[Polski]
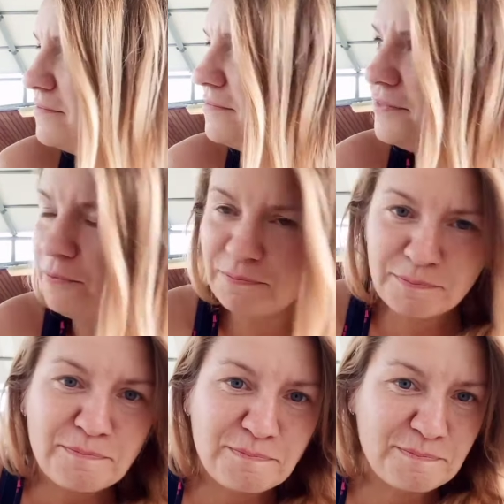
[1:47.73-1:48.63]
no,
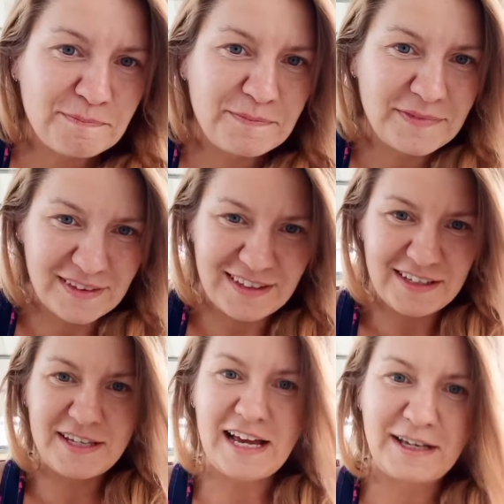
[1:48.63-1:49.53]

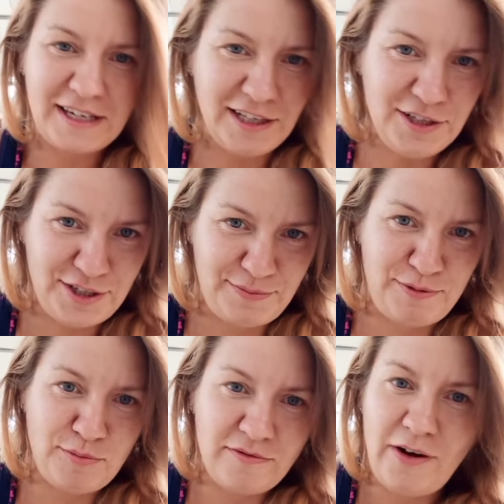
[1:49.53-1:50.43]
jak kiedyś
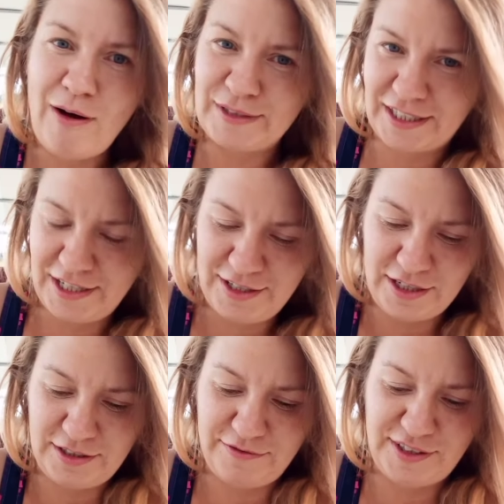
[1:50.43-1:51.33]
próbowałam takiej
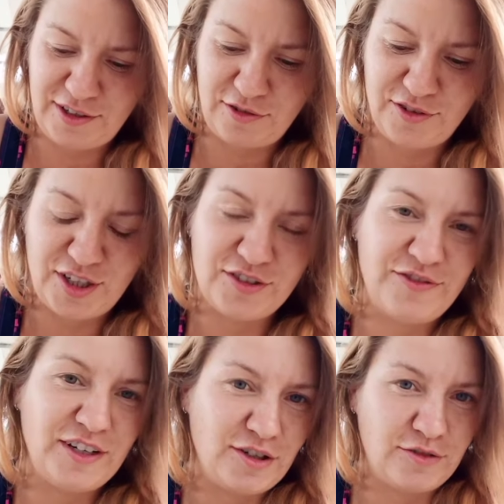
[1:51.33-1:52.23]
diety
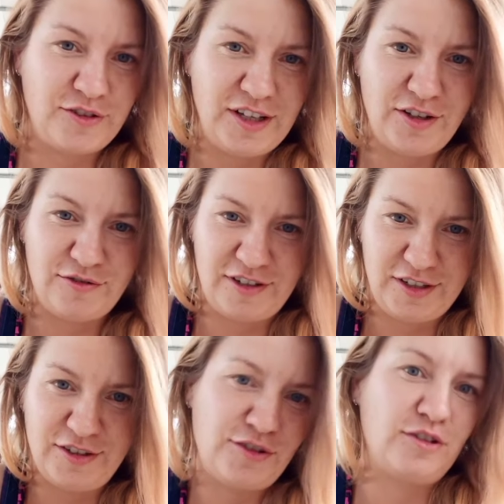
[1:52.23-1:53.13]

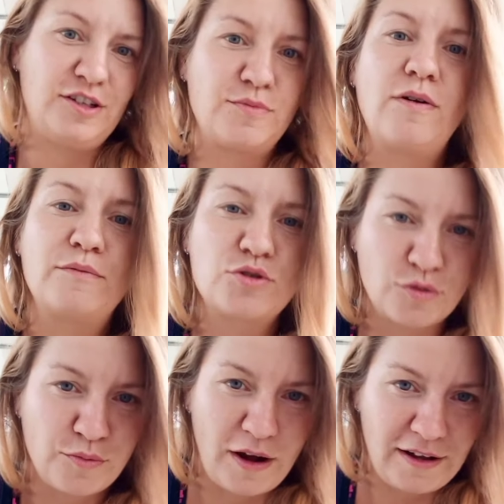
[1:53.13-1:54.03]
wysokowęglowodanowej, no to też byłam
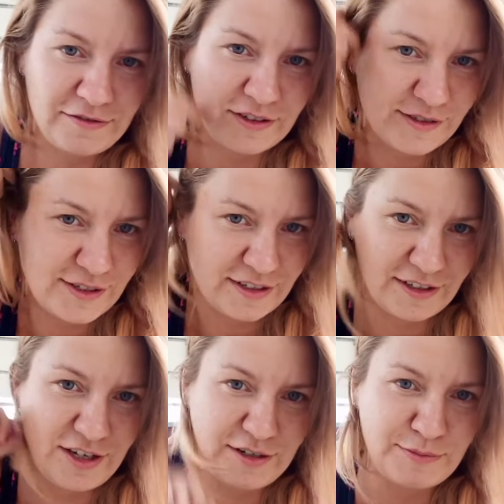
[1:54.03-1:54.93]
szczupła, więc
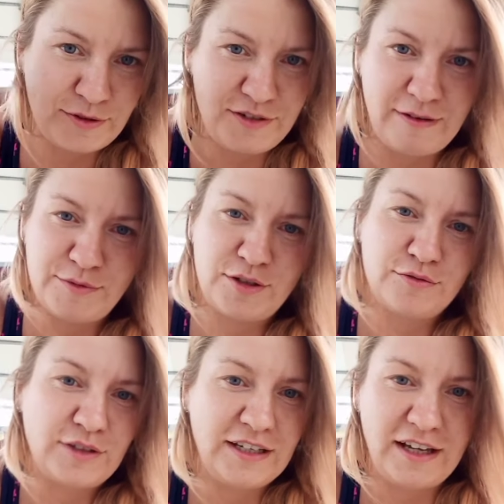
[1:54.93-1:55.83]
nie spodziewam się
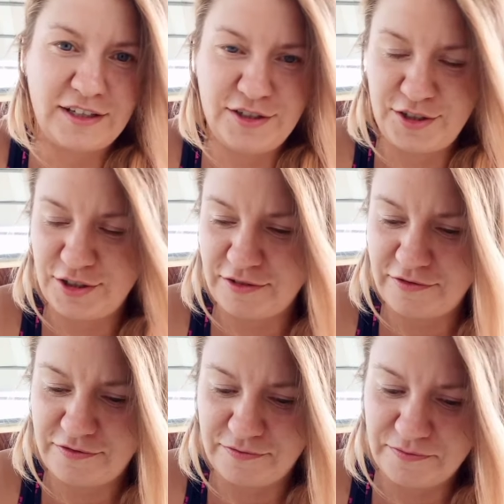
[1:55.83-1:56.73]
tutaj jakichś
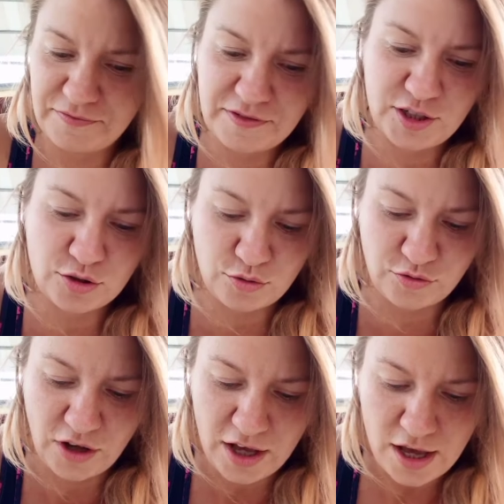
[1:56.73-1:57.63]
mm,
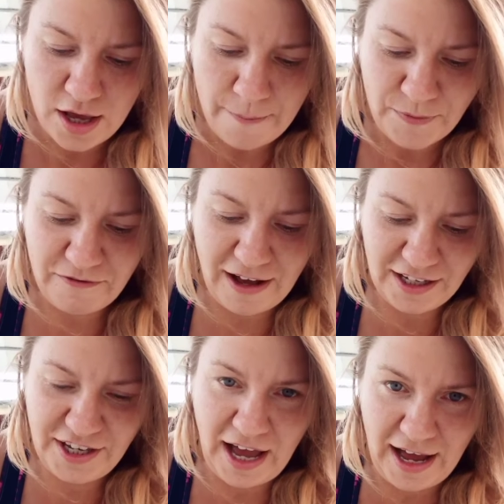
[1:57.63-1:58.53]
wzrostów
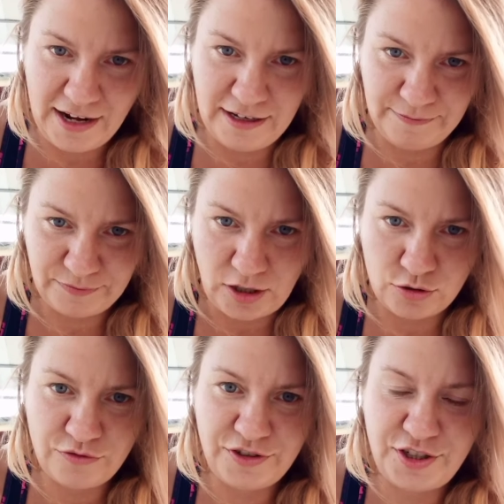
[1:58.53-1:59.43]
wagi, ale
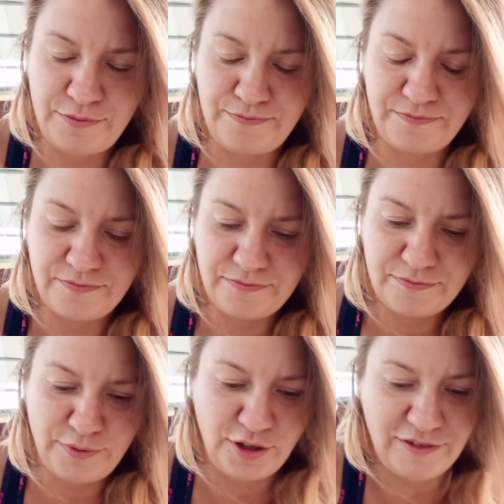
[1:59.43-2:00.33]
oczywiście,
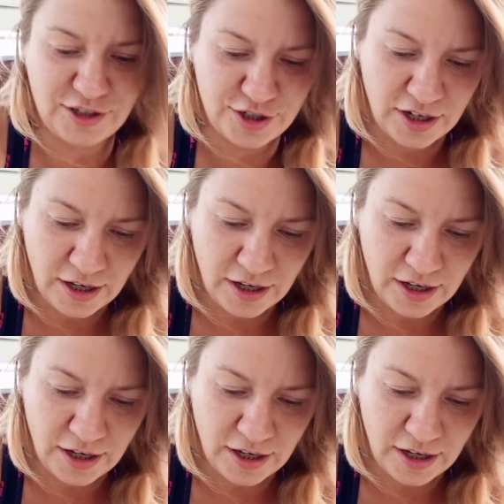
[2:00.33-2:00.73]
ponieważ